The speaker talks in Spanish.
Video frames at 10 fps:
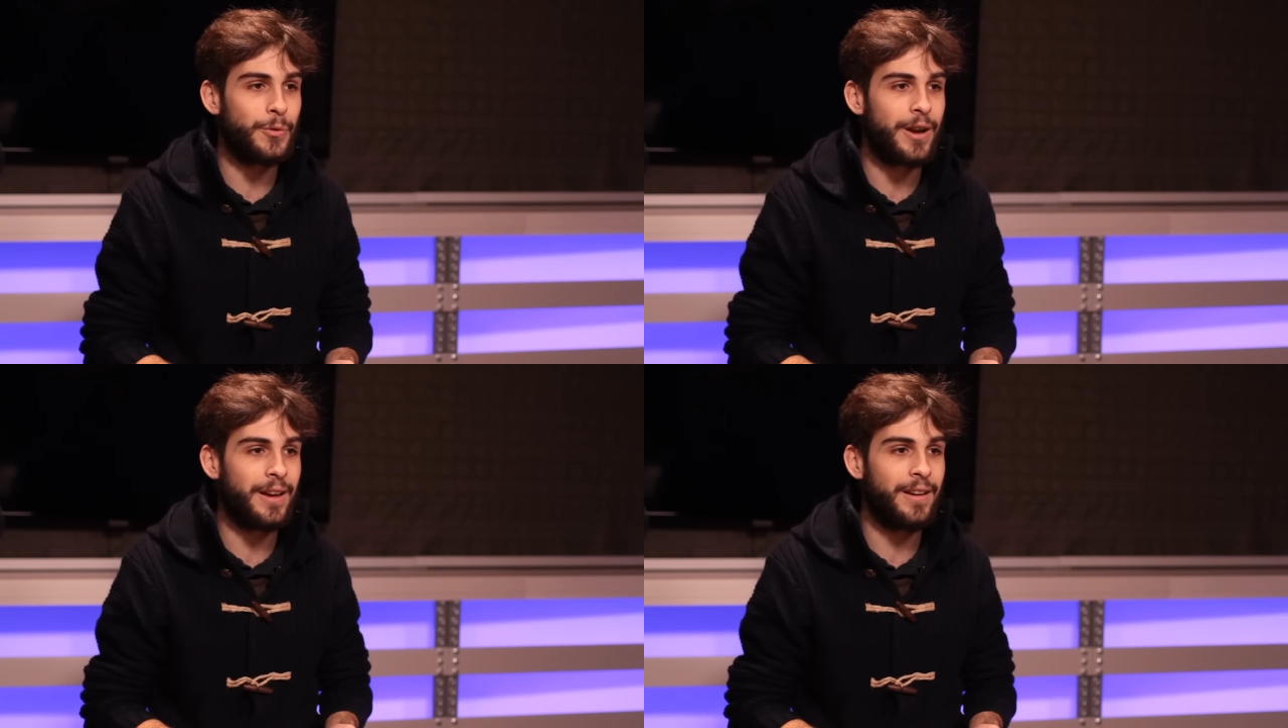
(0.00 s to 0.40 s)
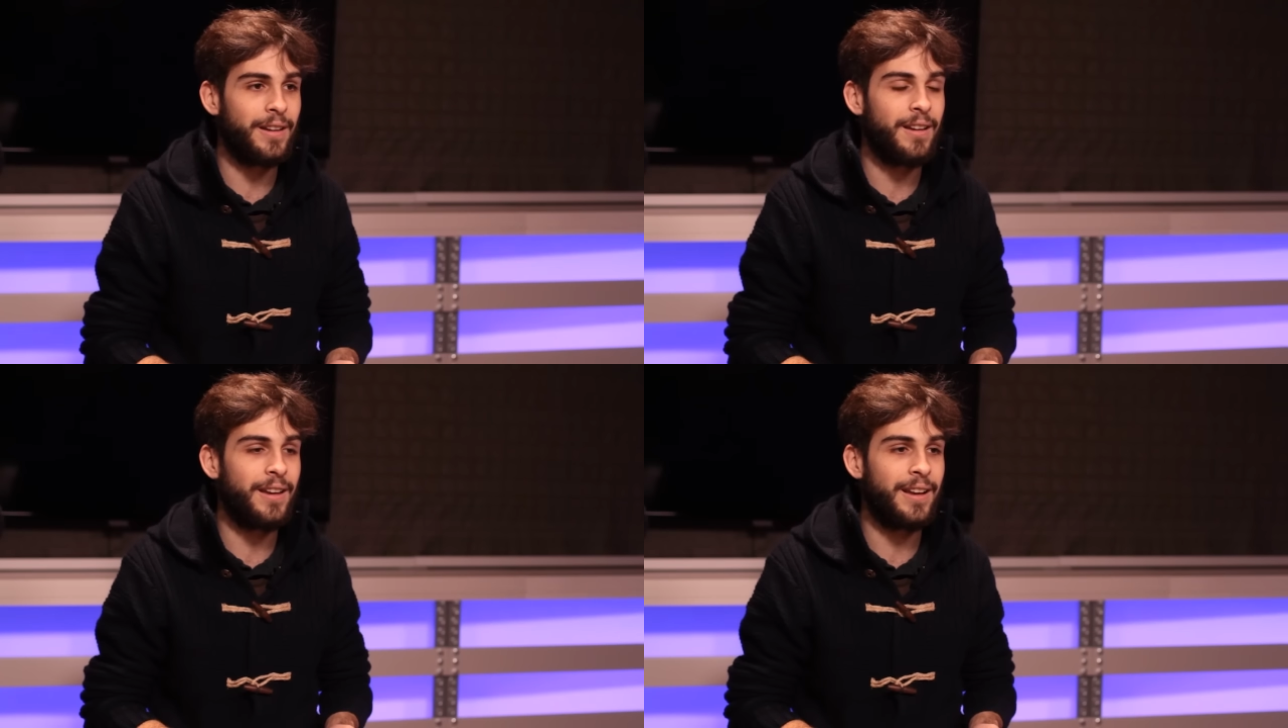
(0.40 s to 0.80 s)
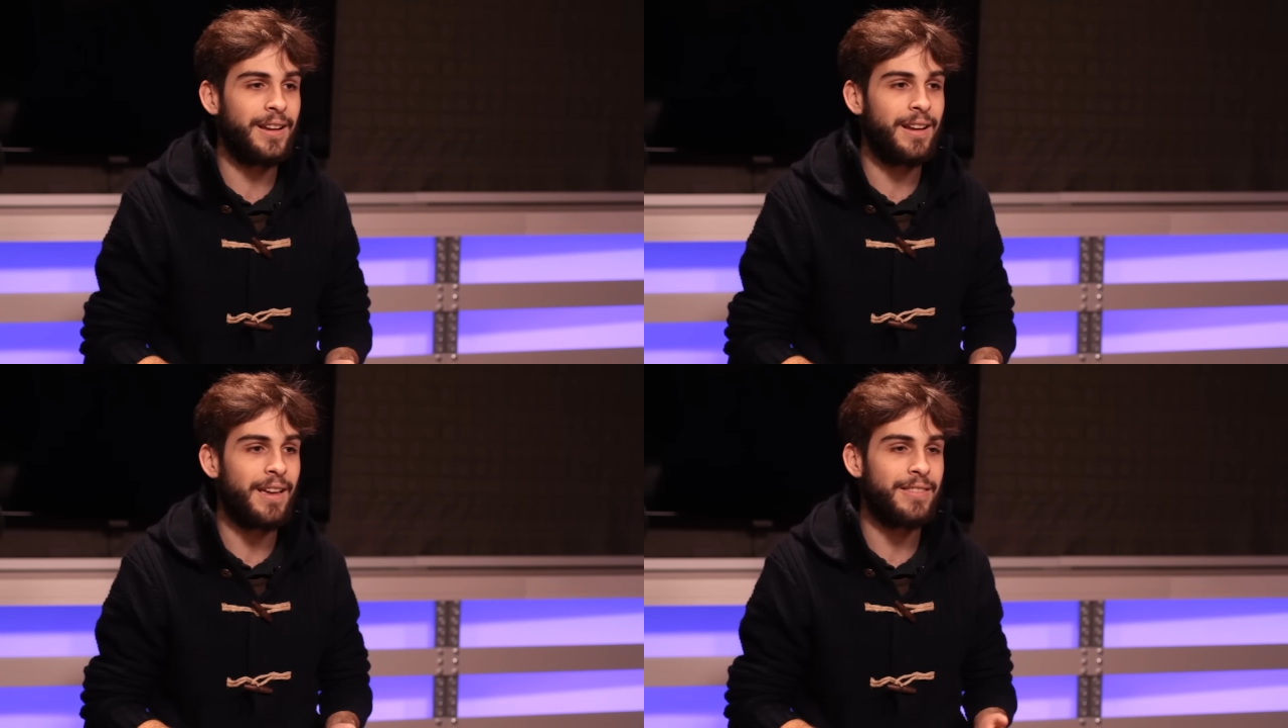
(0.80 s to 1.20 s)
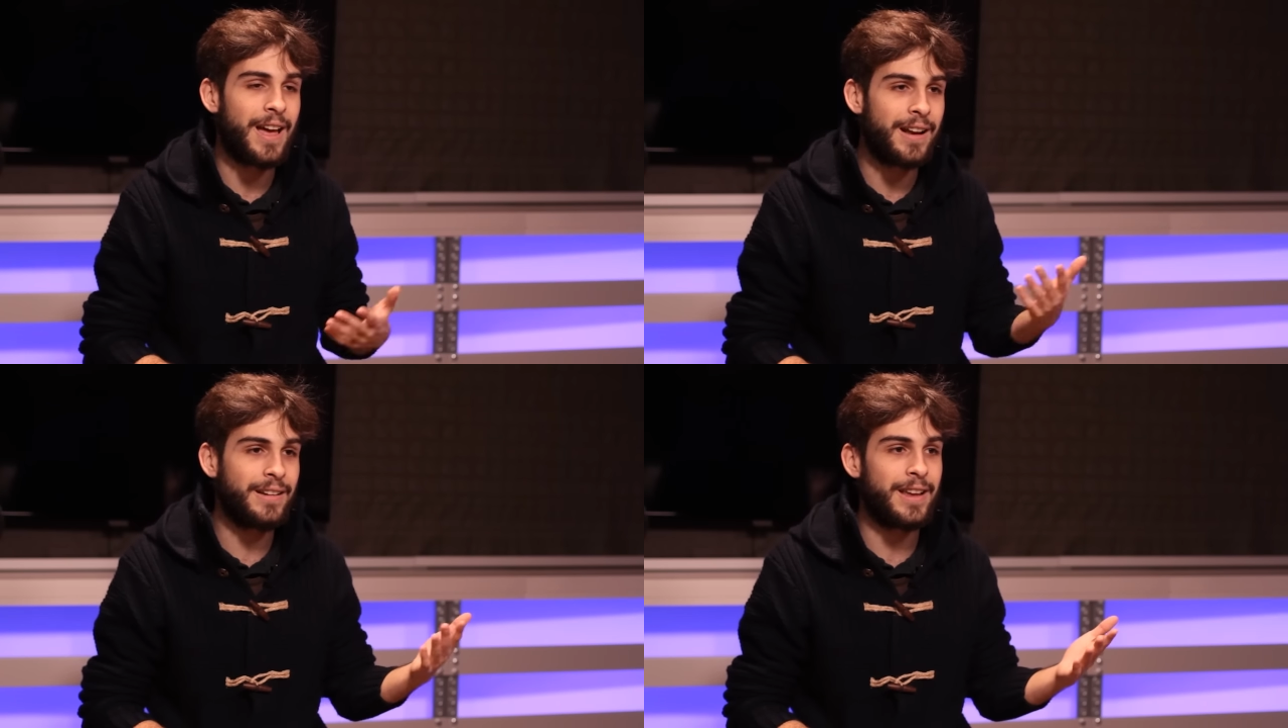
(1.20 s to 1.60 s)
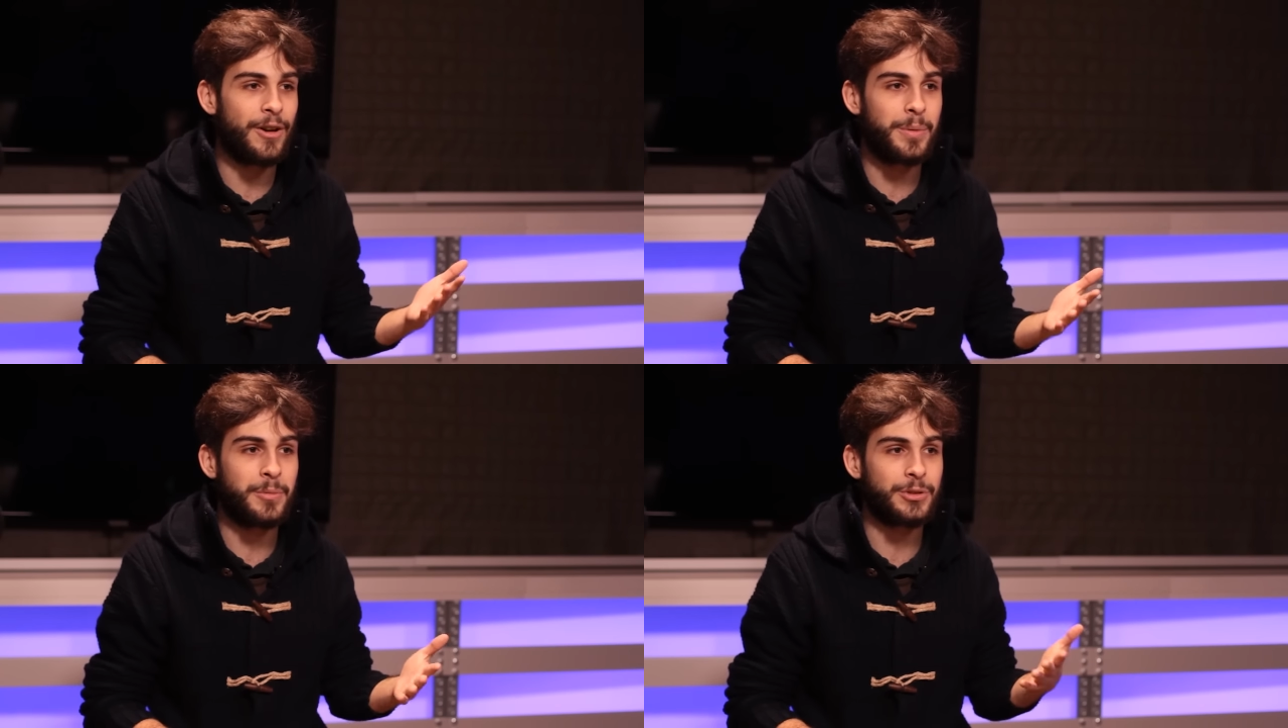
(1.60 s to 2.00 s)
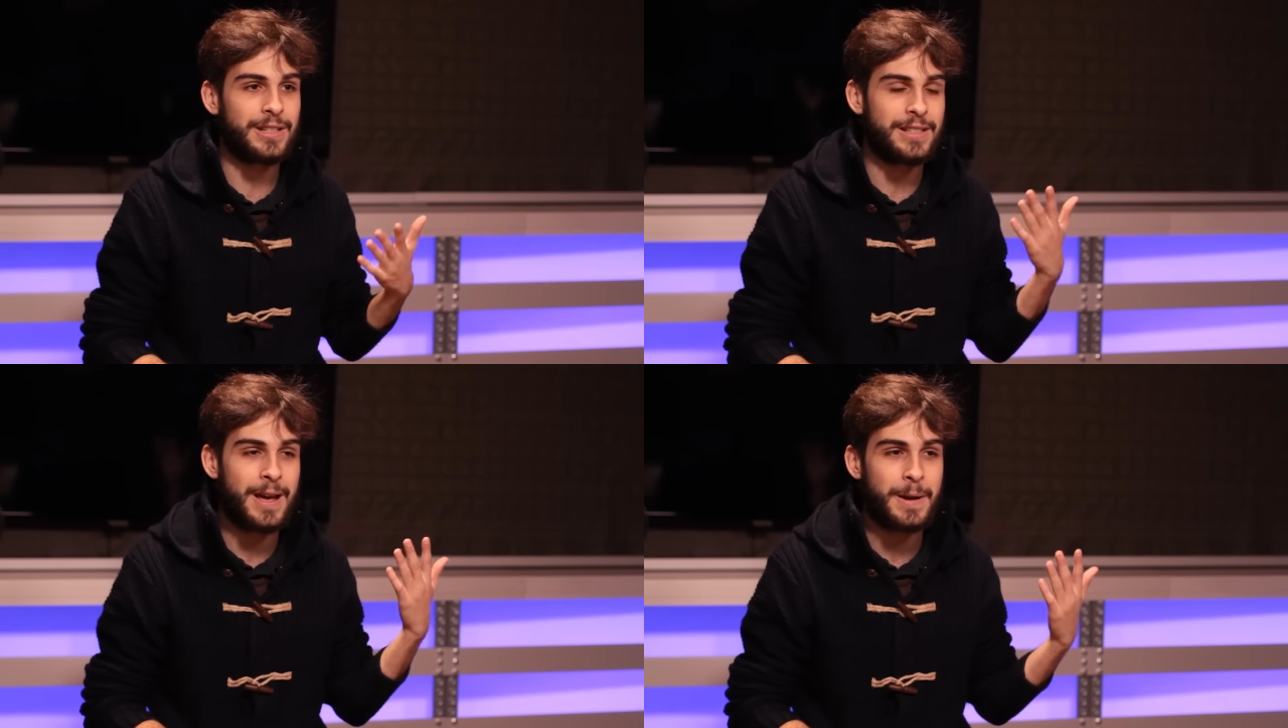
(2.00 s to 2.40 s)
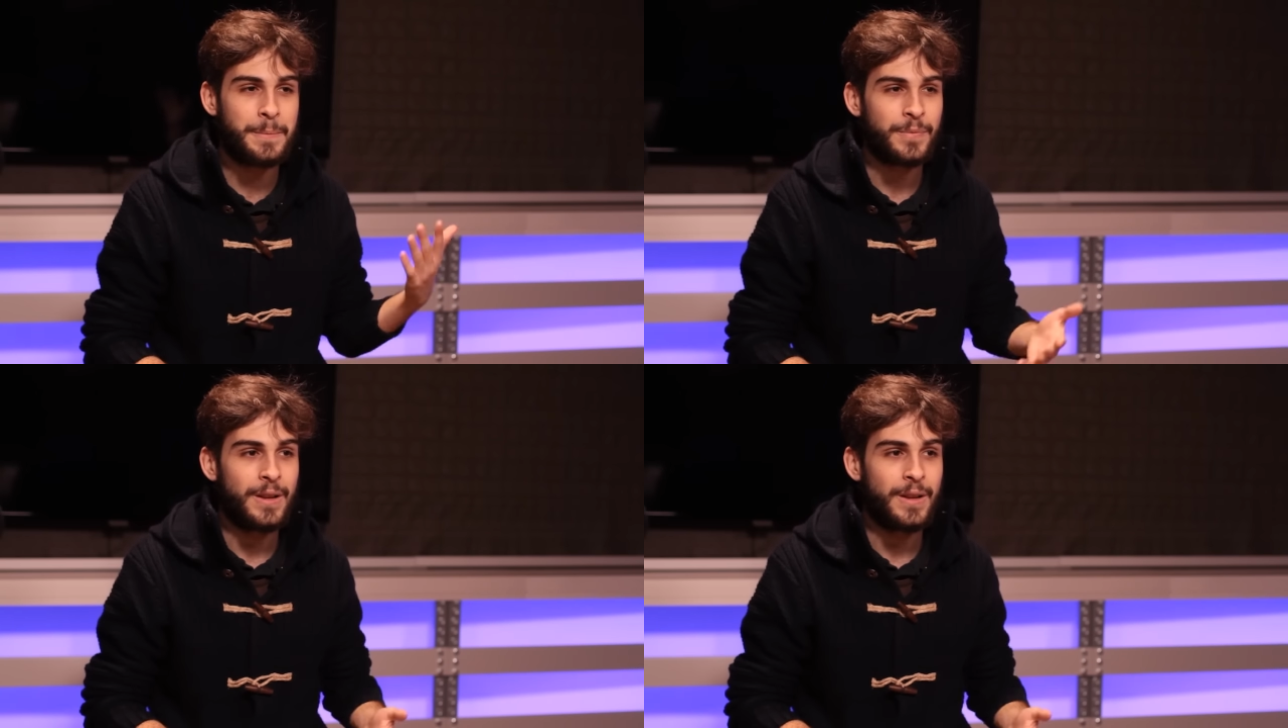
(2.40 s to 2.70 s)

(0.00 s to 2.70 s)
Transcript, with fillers: fue en eh, Dan, que ya lo vimos castear